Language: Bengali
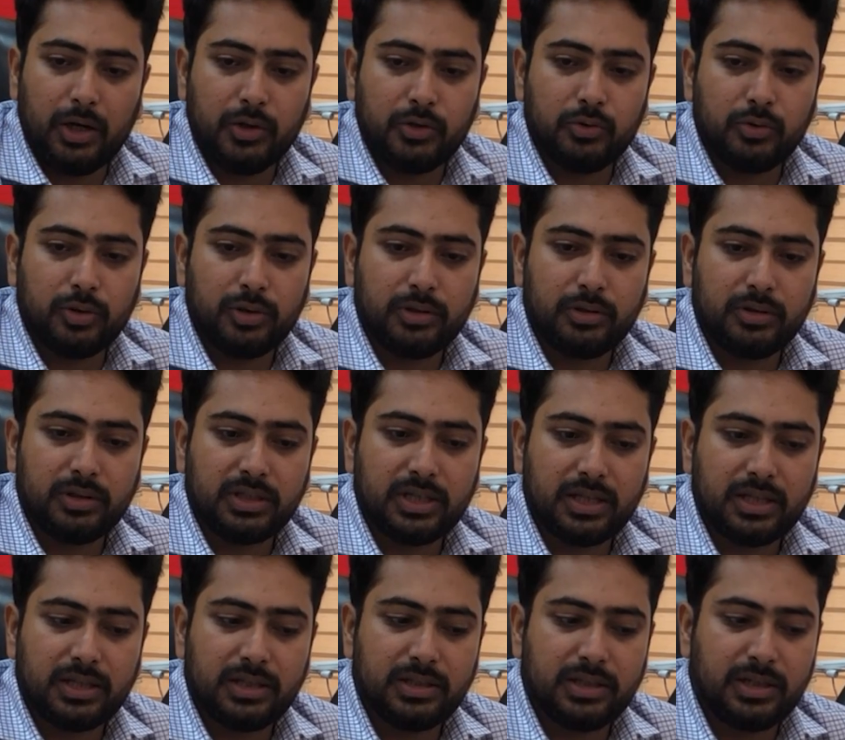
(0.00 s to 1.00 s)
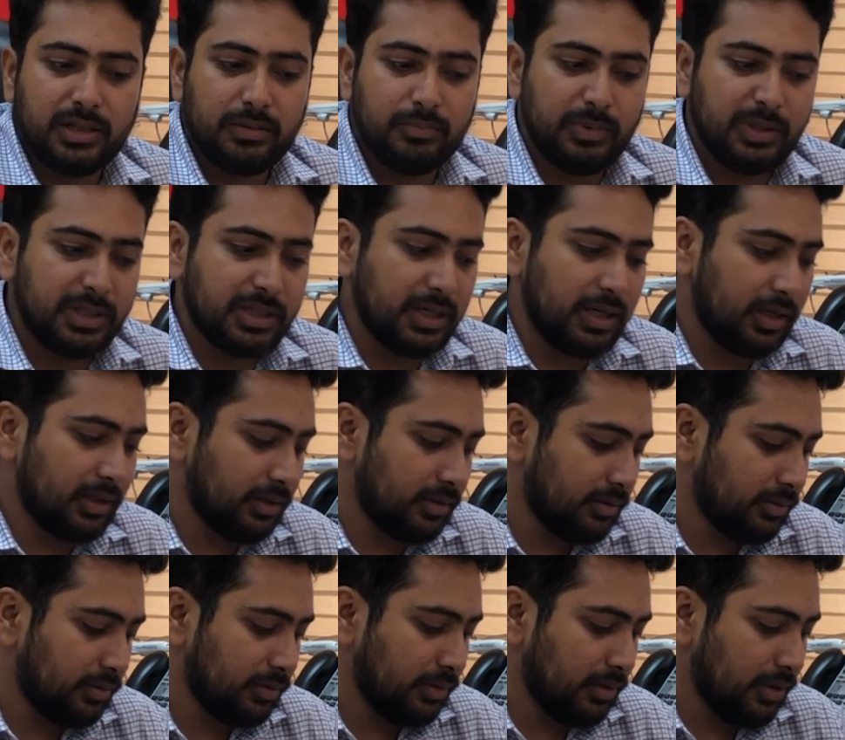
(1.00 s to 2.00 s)
জড়িতদের সাথে যেই বিচার
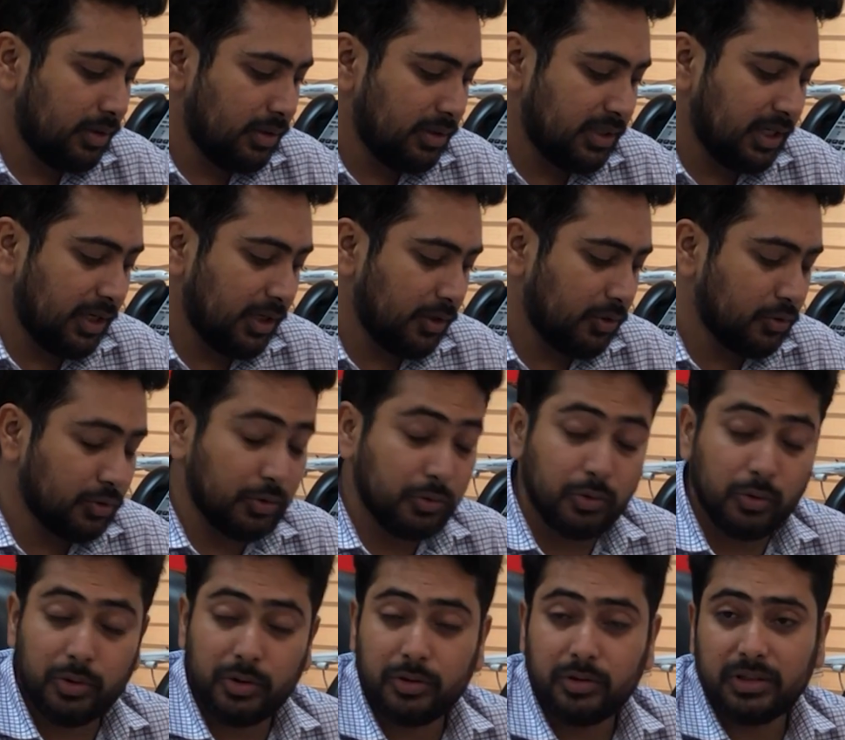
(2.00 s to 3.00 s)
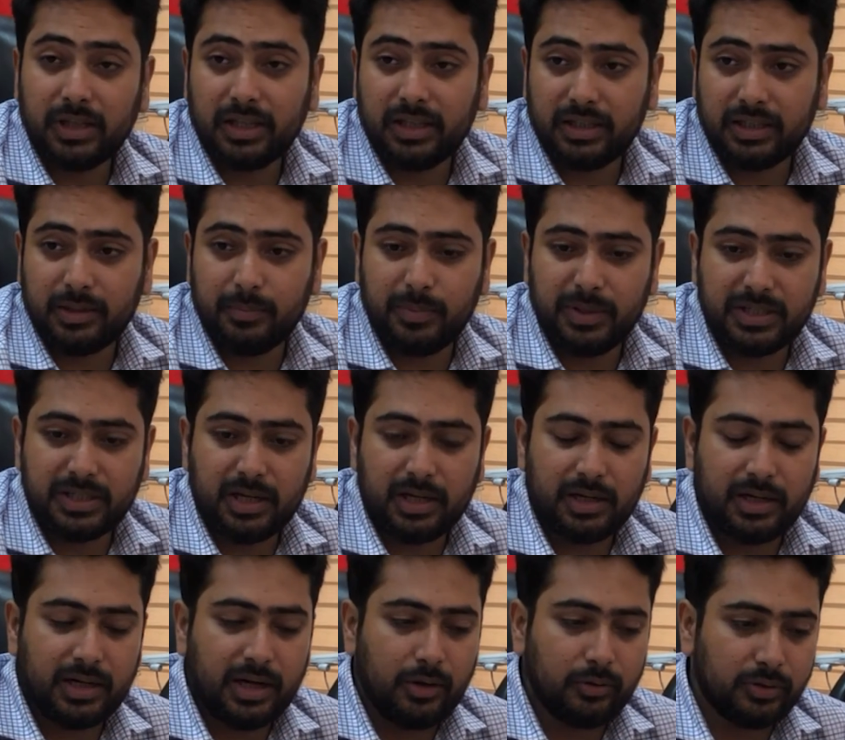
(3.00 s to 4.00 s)
যারা জড়িত তাদেরকে
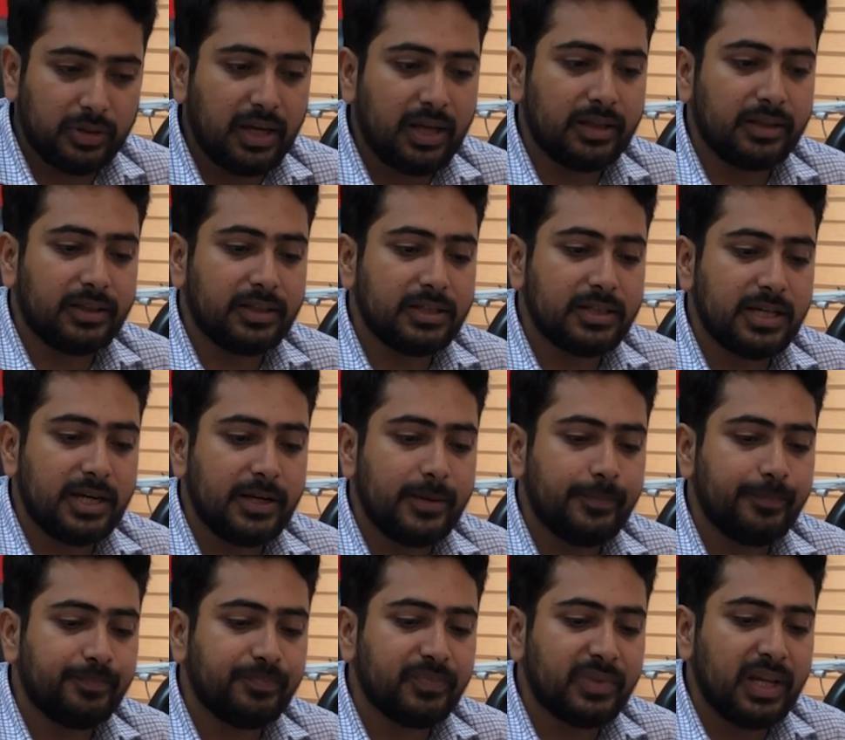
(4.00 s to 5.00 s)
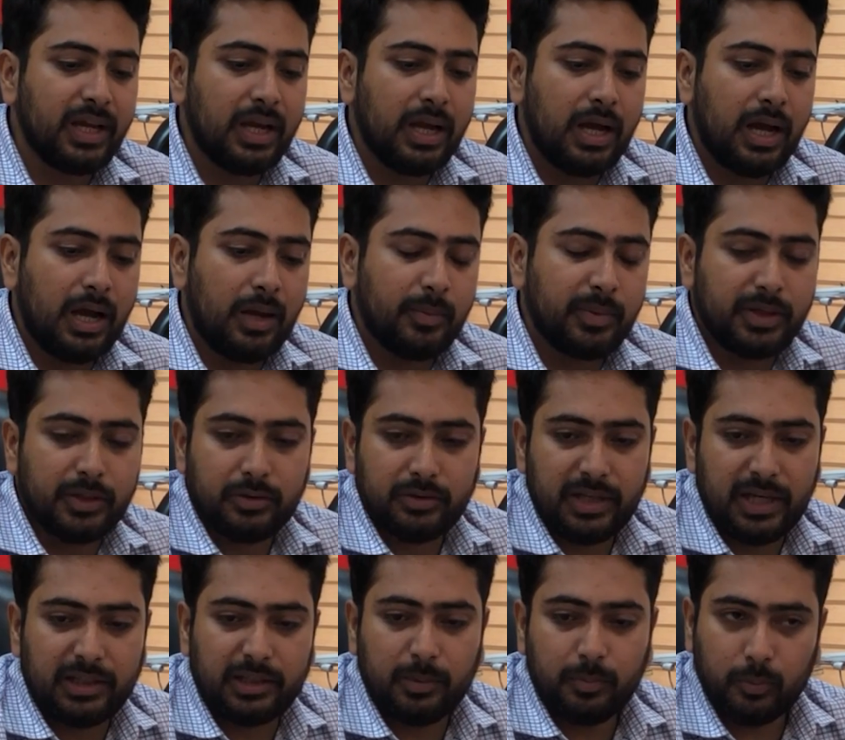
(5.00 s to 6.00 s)
বিচারের আওতায় আনতে চাই আমি কিন্তু
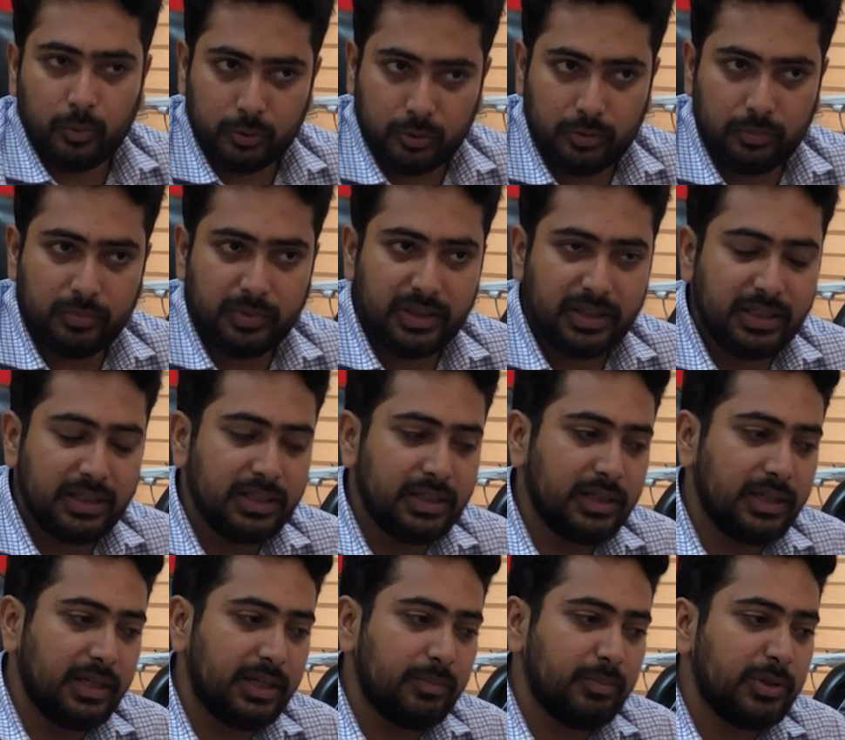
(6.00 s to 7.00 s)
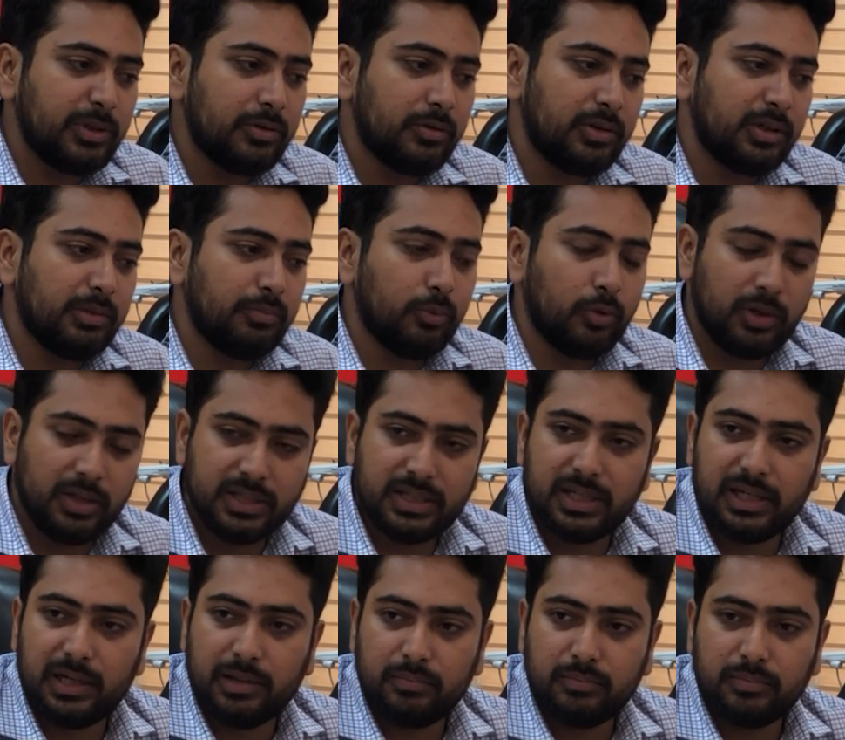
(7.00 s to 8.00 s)
দায়িত্বের প্রথম দিনই এই বিষয়টি
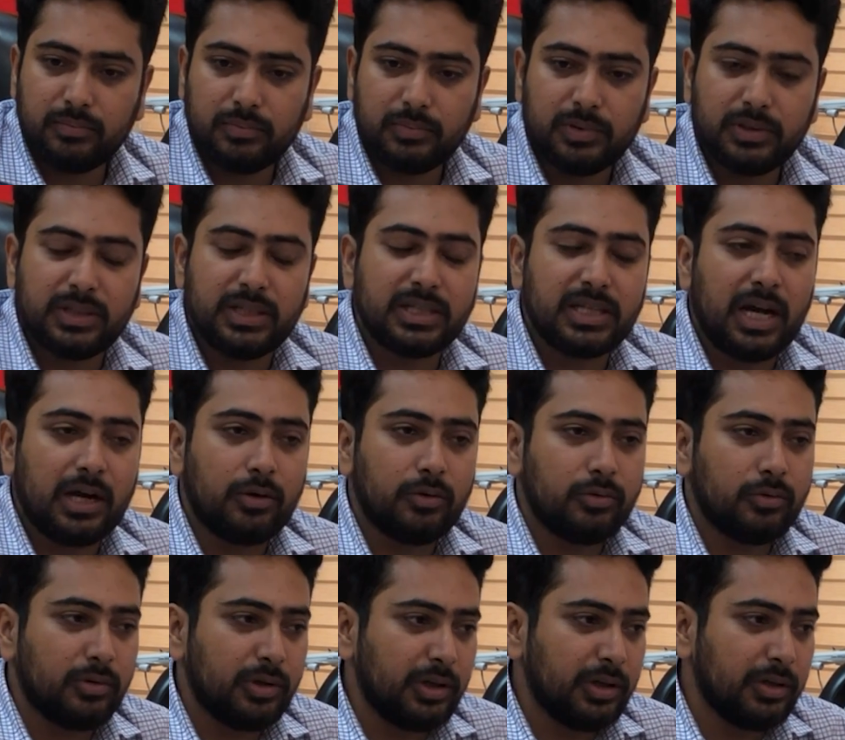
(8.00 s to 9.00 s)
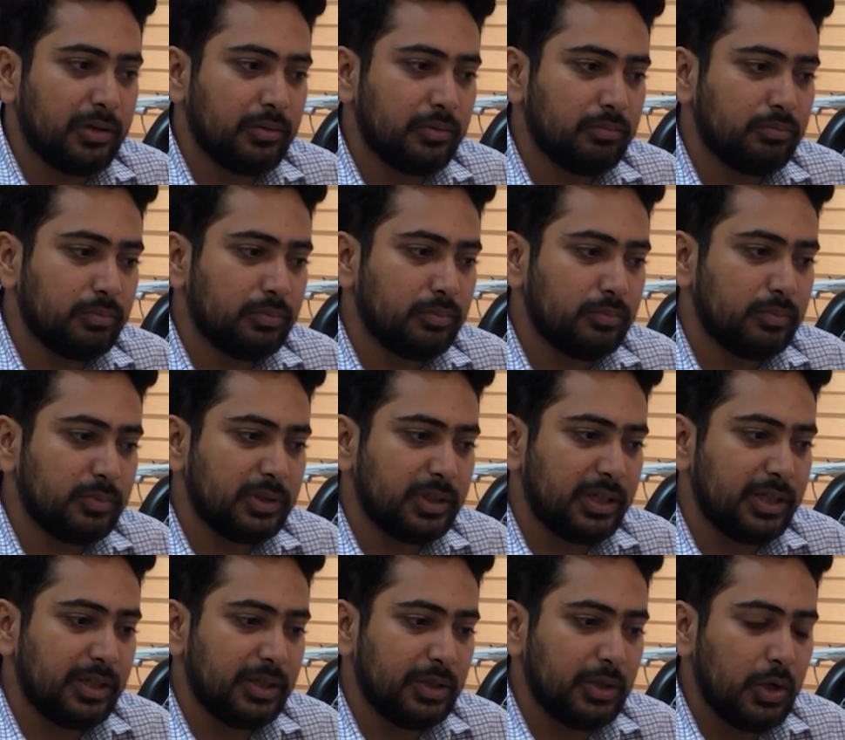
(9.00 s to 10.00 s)
বলেছিলাম যে সাগরণীর
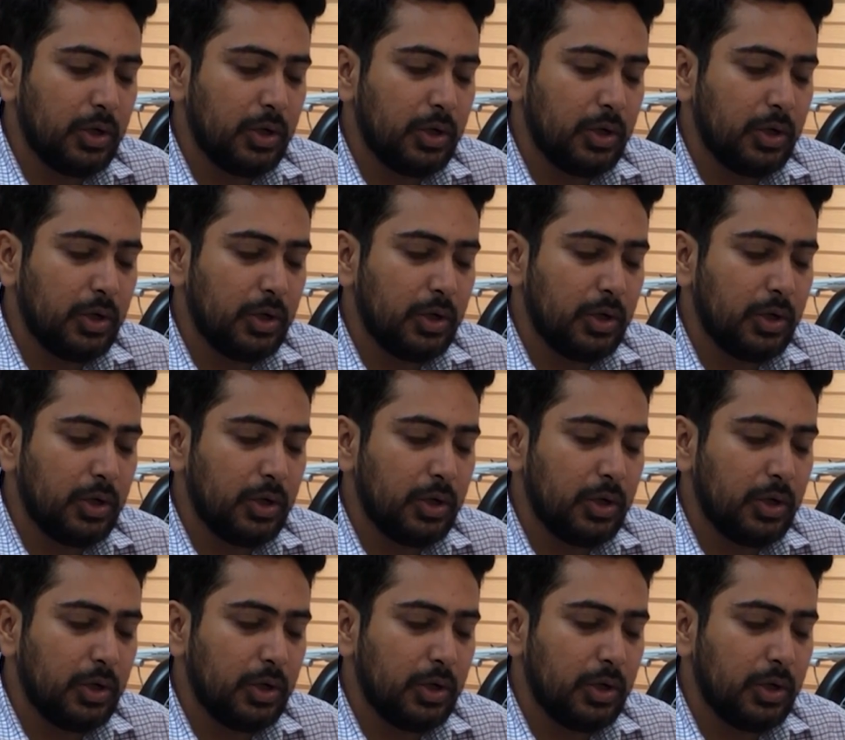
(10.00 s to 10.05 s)
যেই